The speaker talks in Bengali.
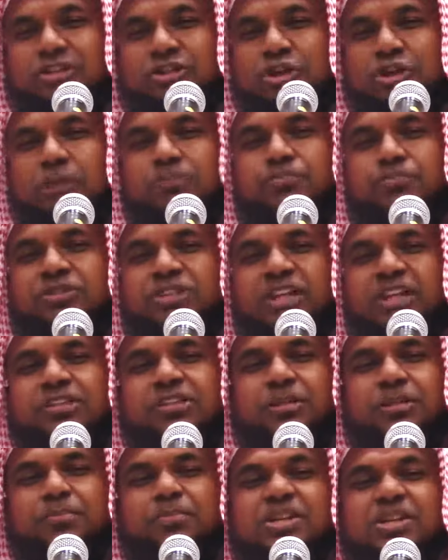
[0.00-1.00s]

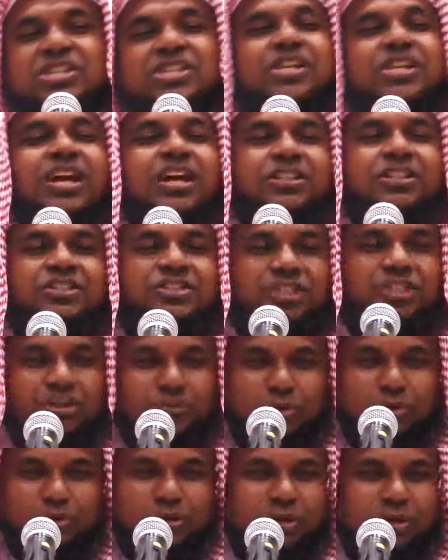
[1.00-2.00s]
সবচাইতে বেশি হাদিস তিনি
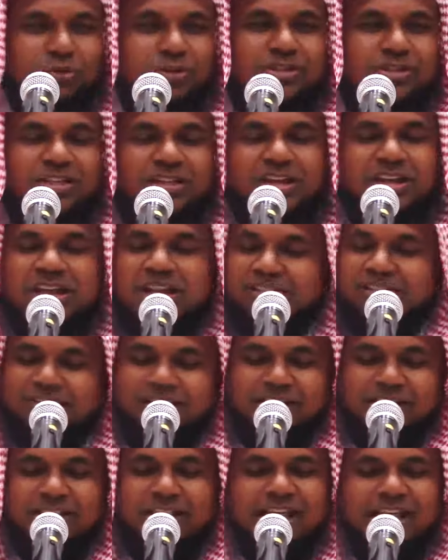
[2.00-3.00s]
বর্ণনা করেছেন
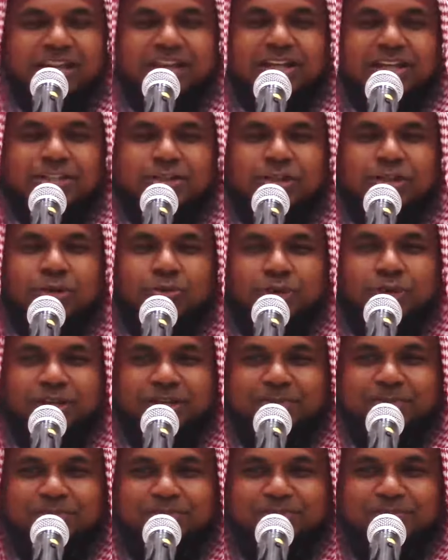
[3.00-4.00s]
তার ধারে কাছে কেউ নেই
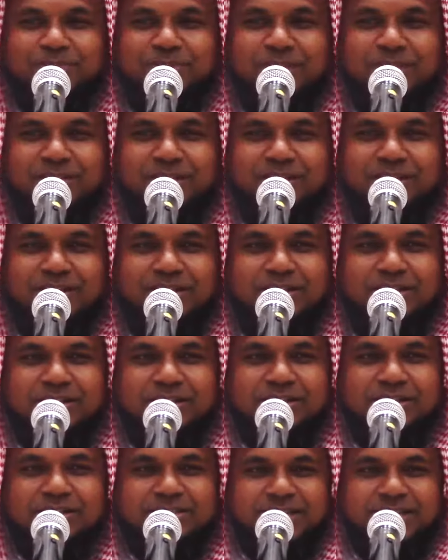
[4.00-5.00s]

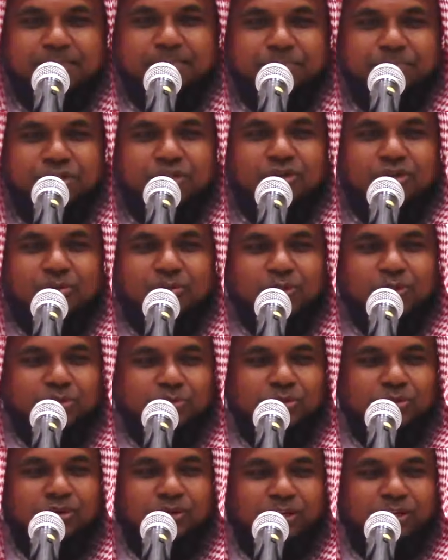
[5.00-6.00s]
ছাব্বিশশোর মতো
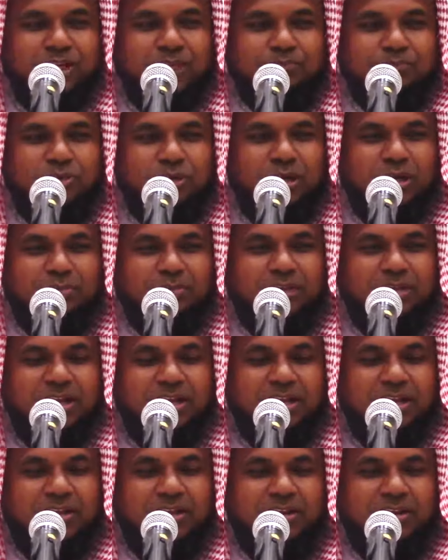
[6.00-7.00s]
মনে হয় আবদুল্লাহ ইবনে
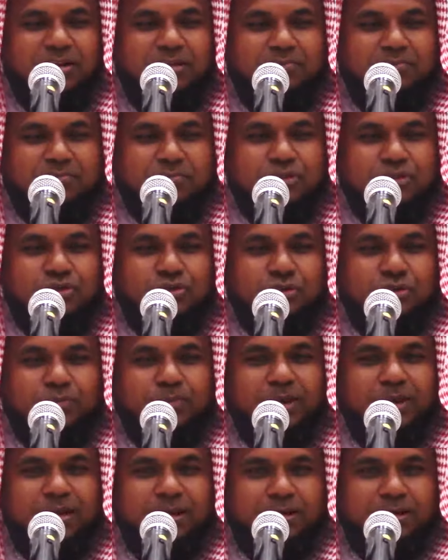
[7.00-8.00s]
মসুদ
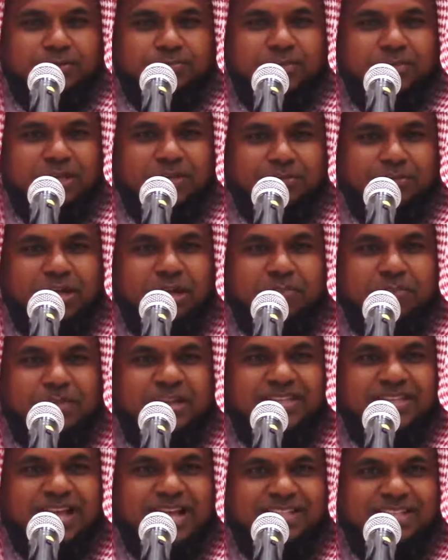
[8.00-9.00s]
বা ইবনে
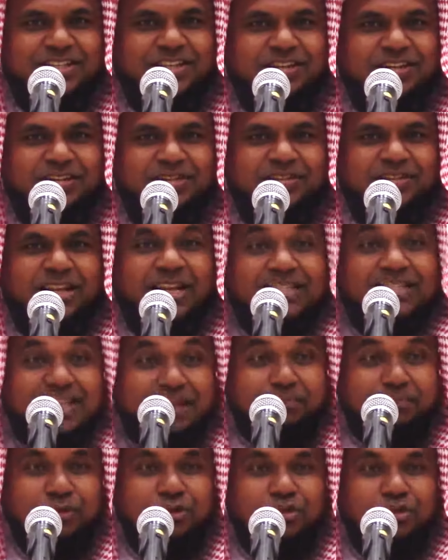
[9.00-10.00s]
আব্বাস আছেন তারা
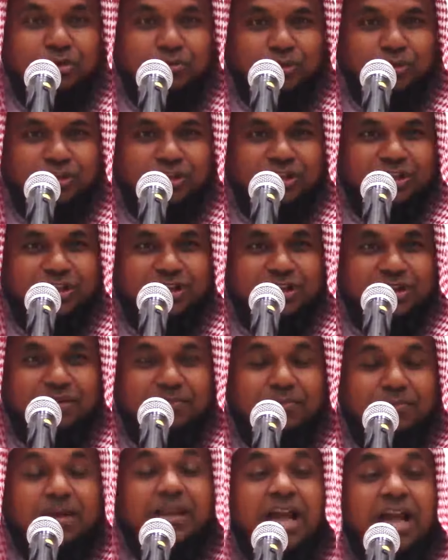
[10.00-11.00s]
ছাব্বিশশোর মধ্যে
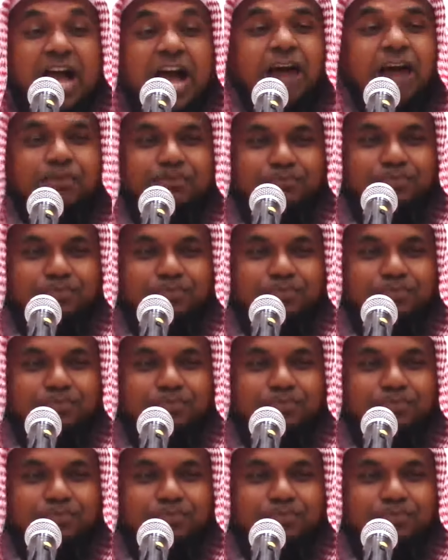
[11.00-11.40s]
মানে হাফ